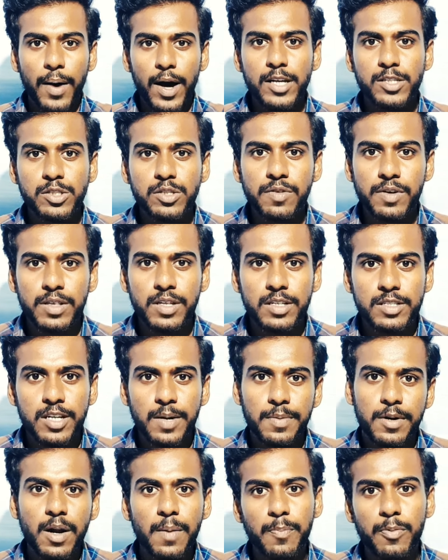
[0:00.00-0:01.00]
பாசிட்டிவ்
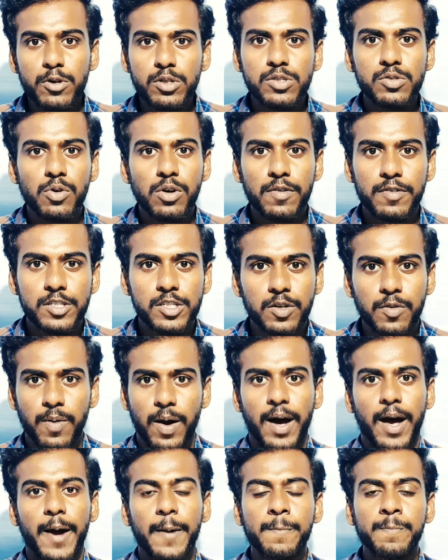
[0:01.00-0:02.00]
வந்துச்சு அப்படின்னா பிடிச்சி உள்ள
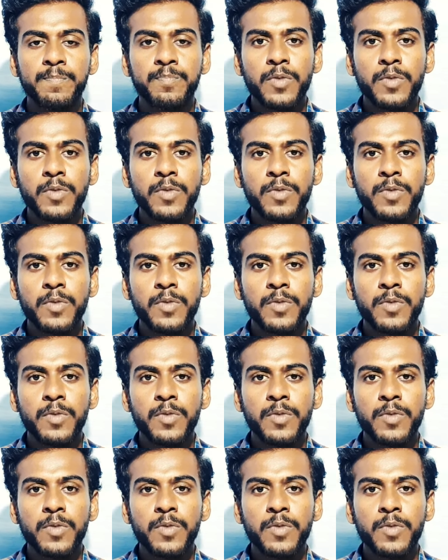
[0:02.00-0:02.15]
வச்சுக்குவாங்க